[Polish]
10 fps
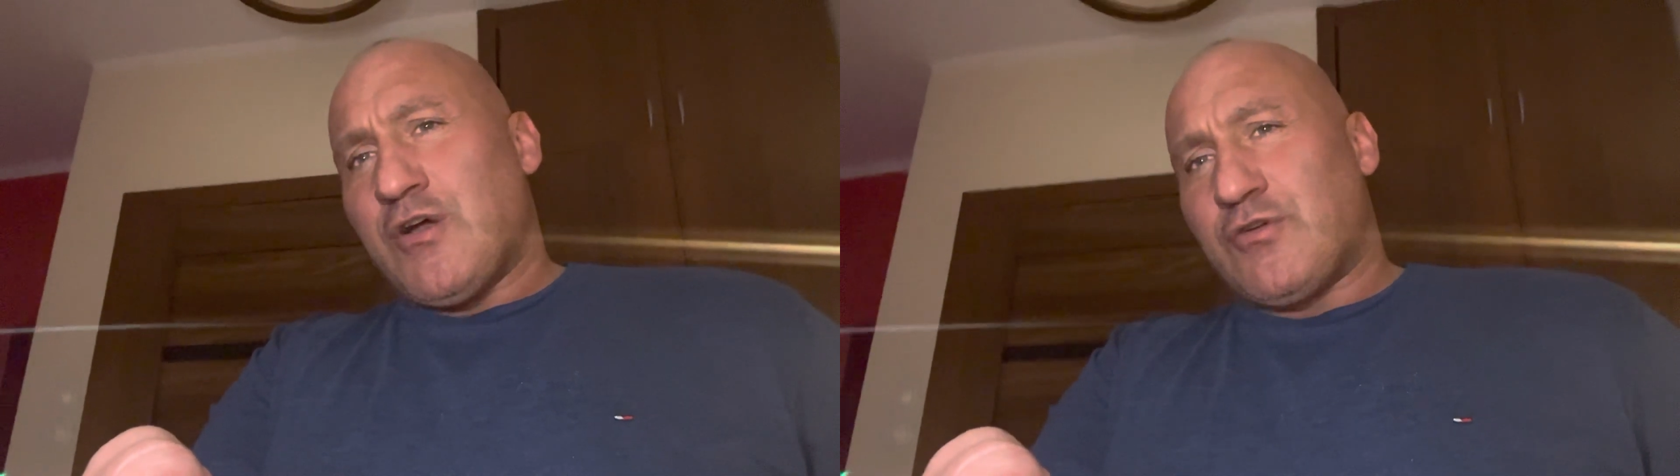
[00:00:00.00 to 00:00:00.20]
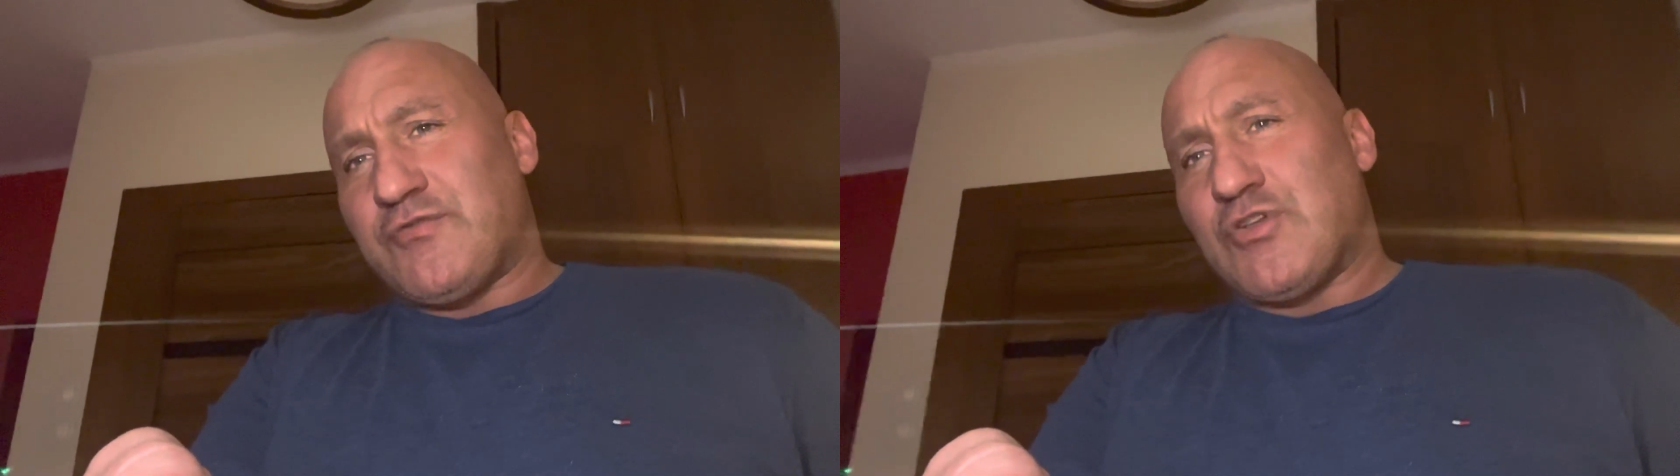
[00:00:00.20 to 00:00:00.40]

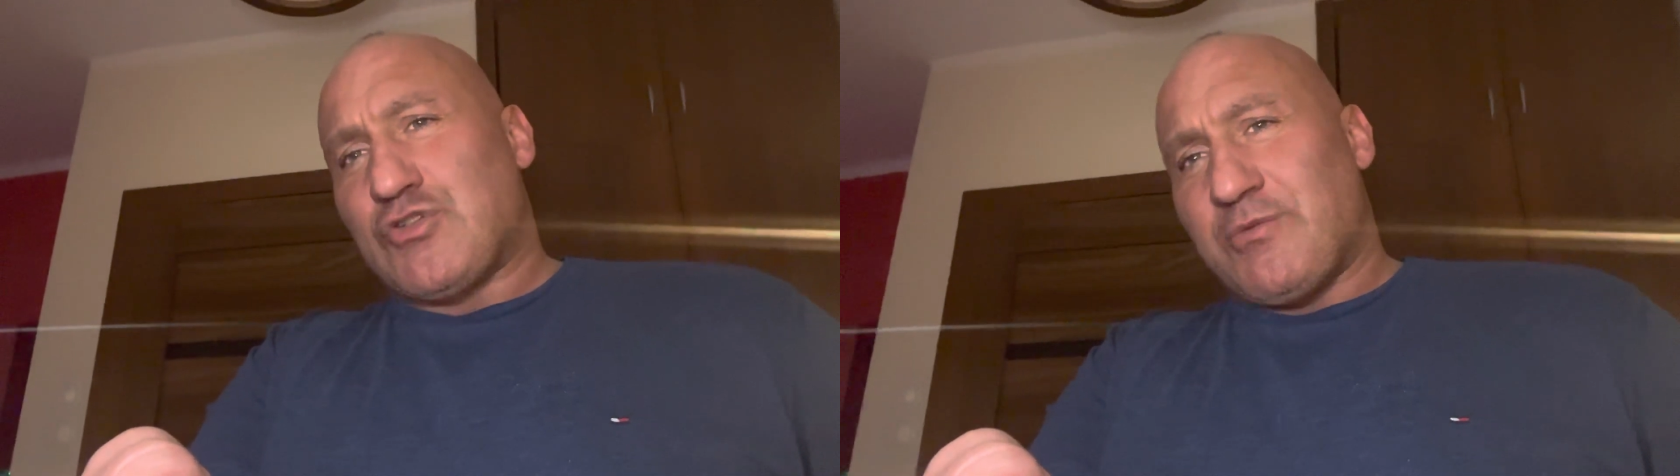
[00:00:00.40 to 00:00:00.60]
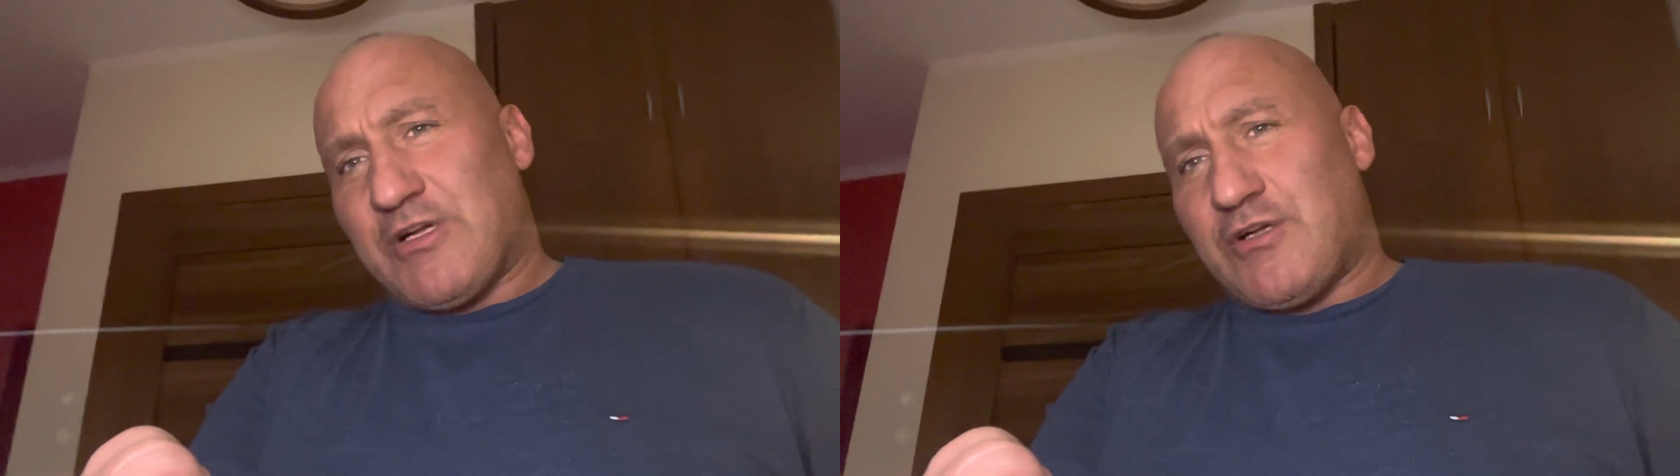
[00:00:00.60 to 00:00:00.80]
Również
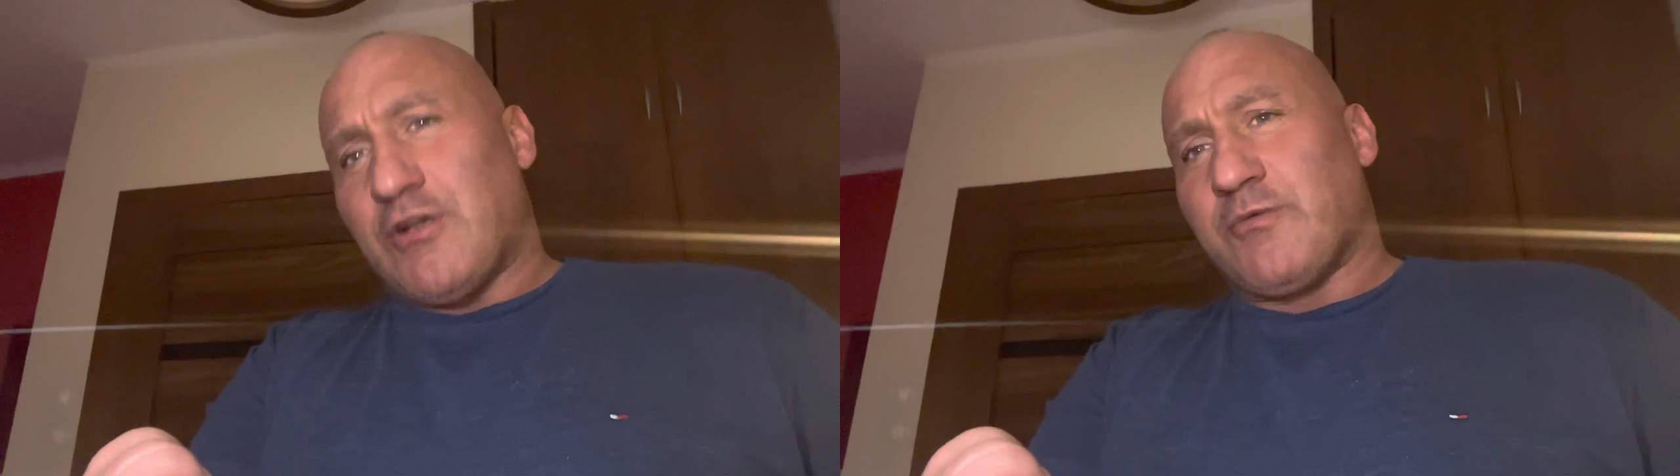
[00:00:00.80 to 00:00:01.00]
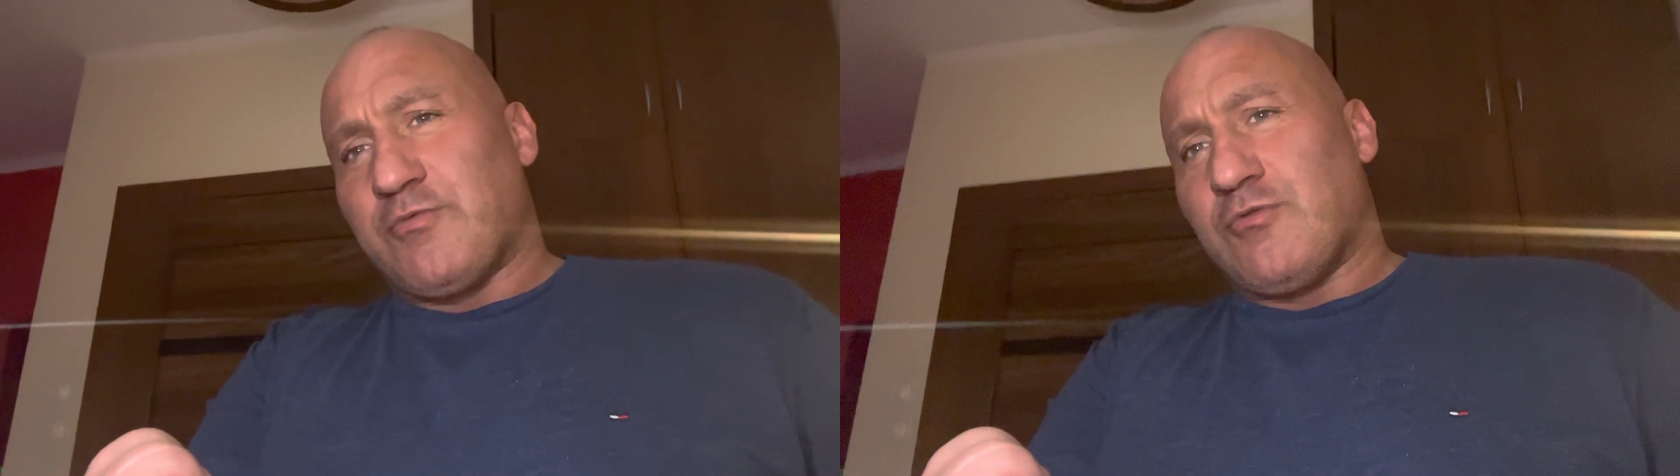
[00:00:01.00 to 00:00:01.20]
Tomek
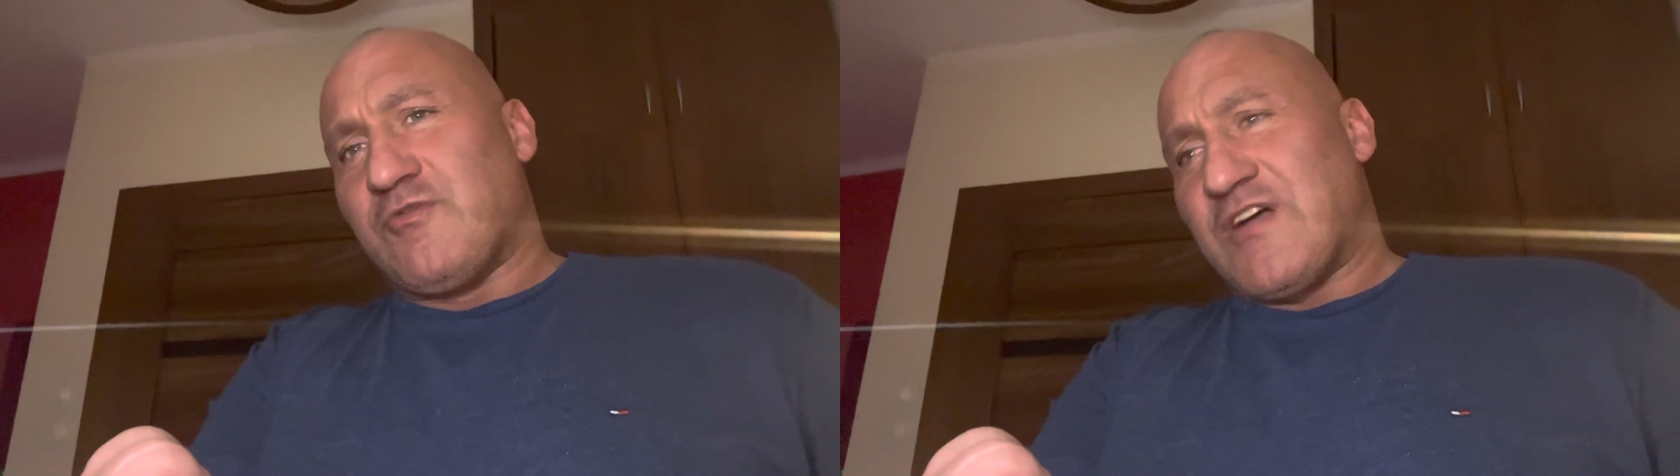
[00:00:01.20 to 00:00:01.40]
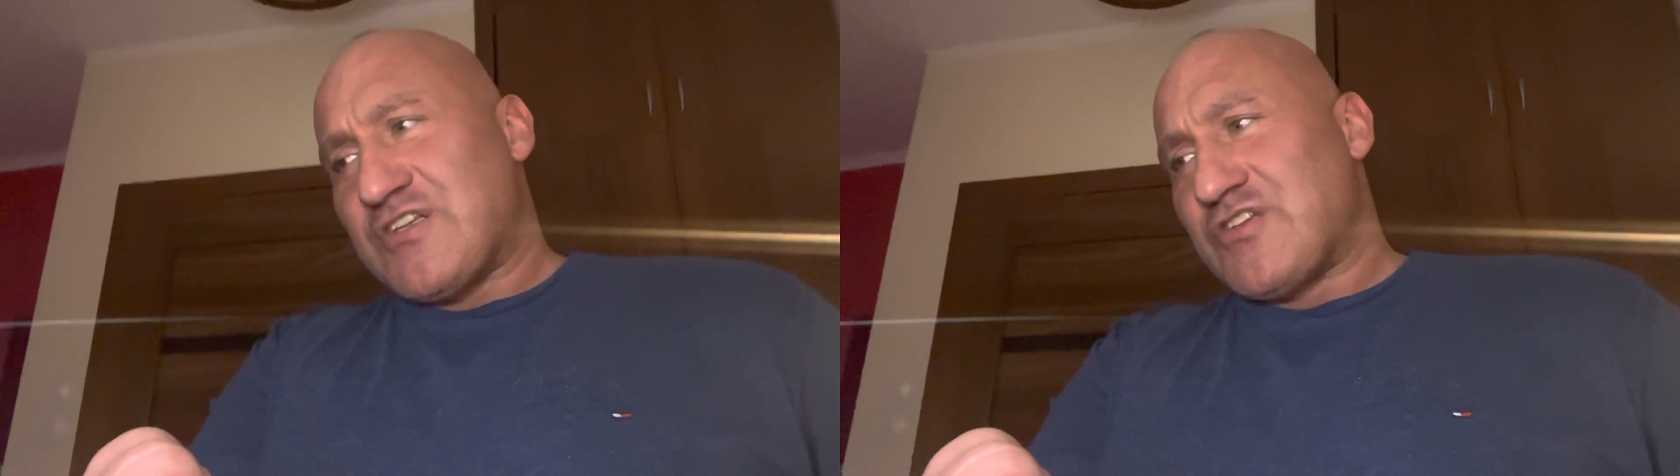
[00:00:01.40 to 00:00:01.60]
Golob
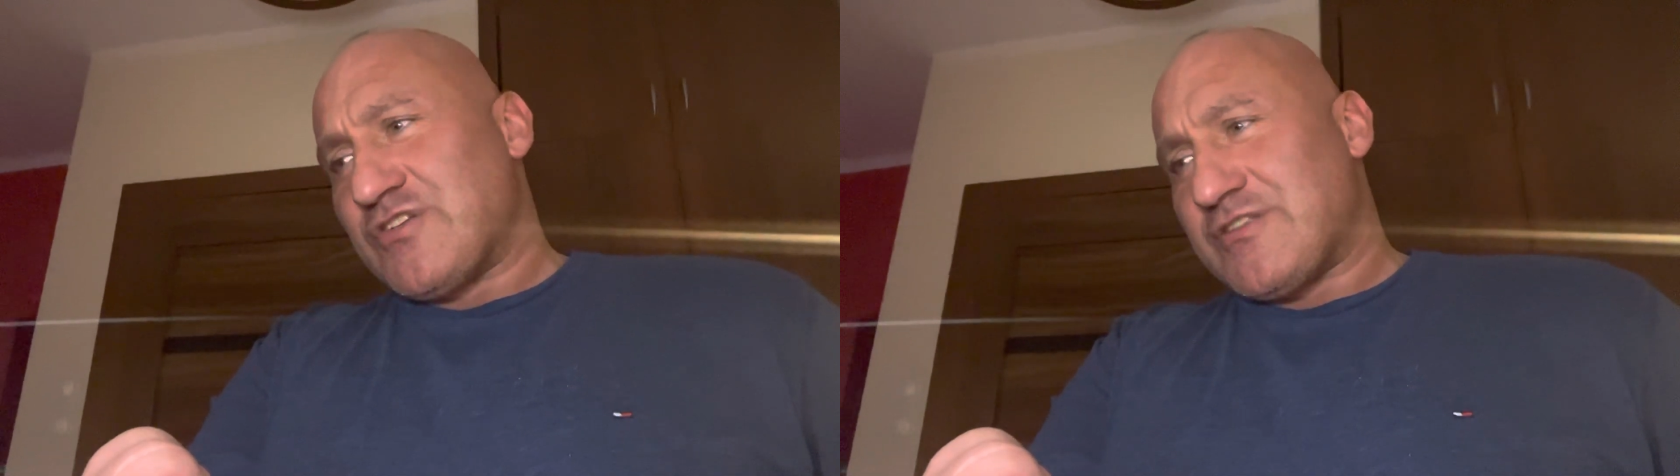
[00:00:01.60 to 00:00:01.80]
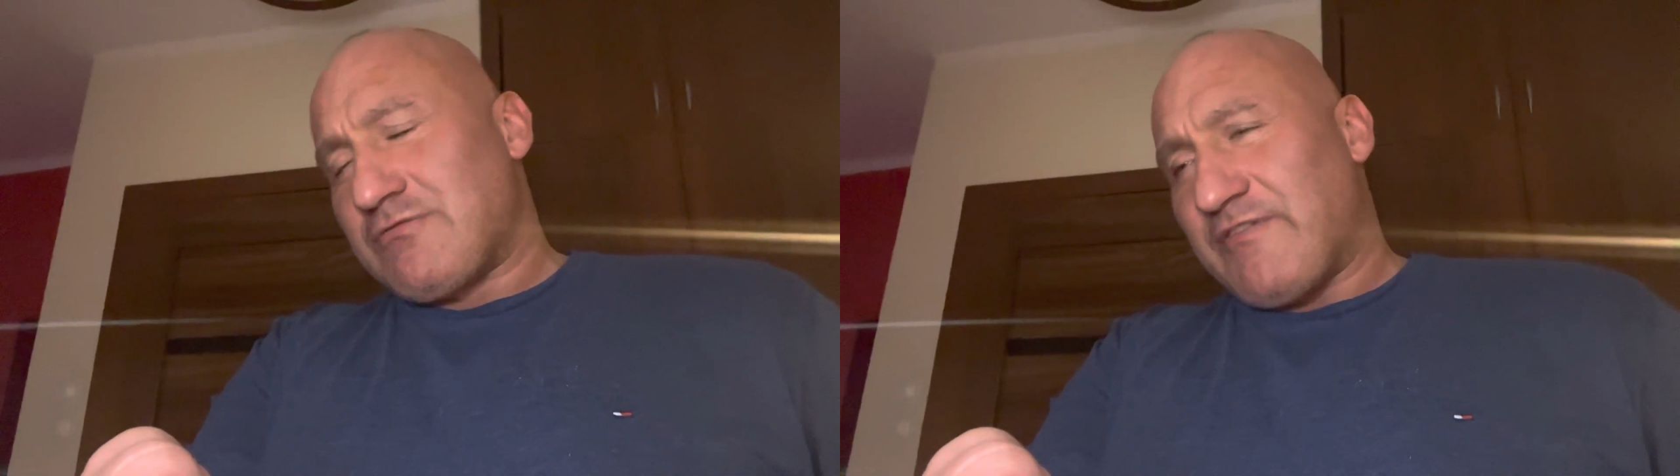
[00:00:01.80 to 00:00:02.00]
uważa, że
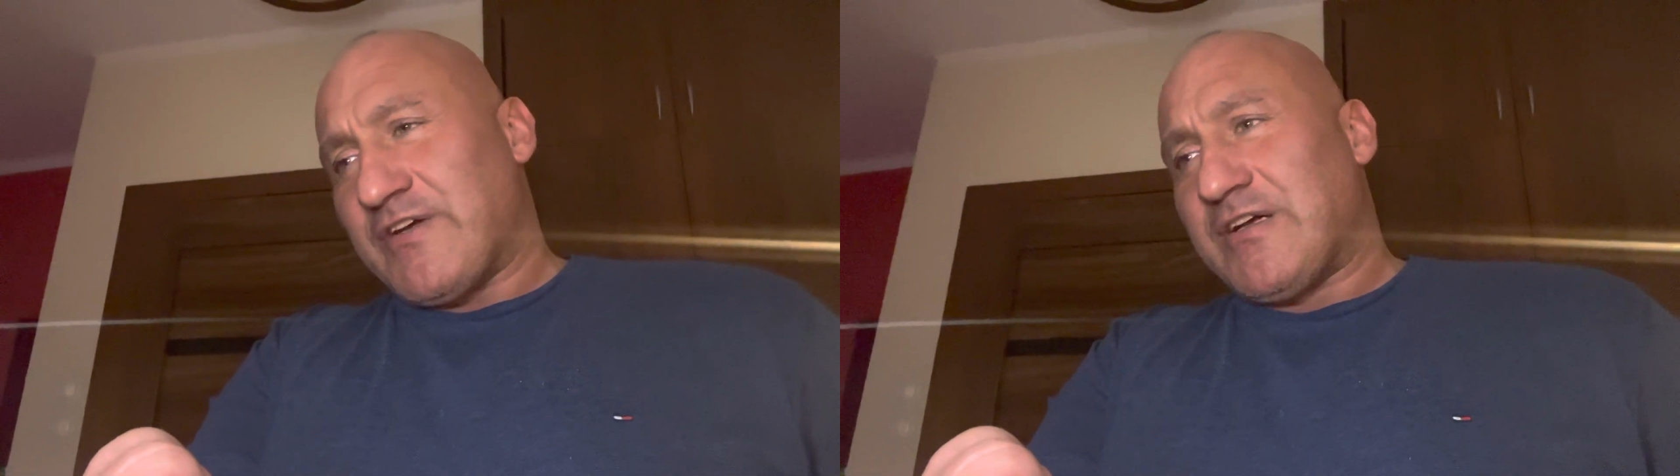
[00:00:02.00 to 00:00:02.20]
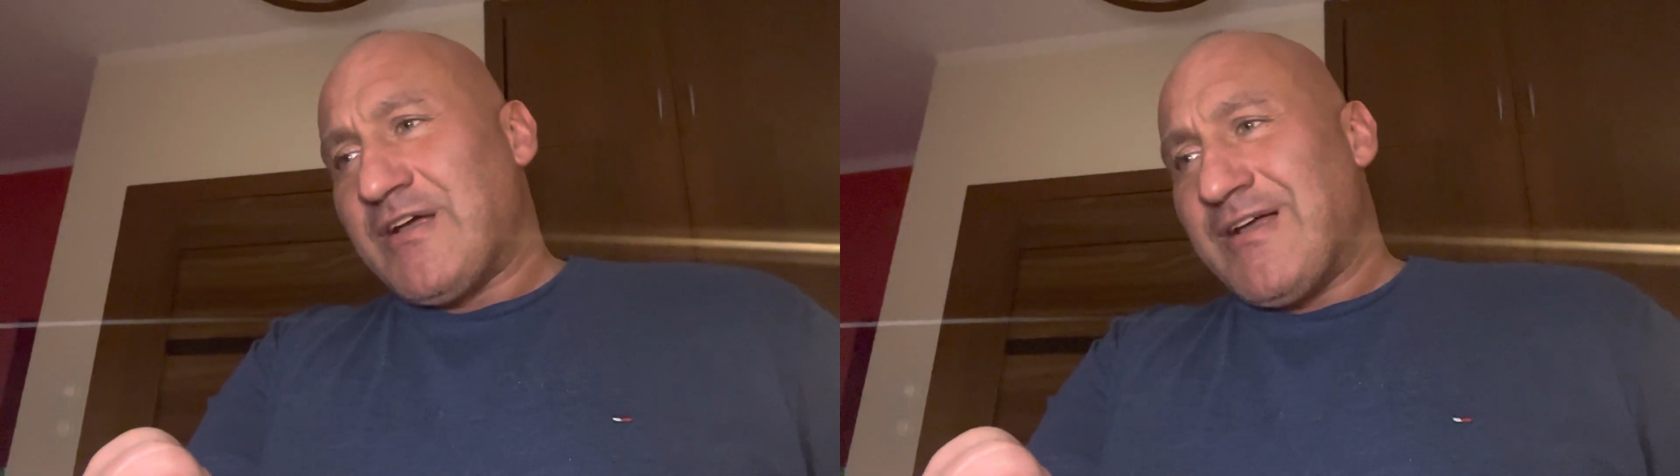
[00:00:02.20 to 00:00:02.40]
Sławek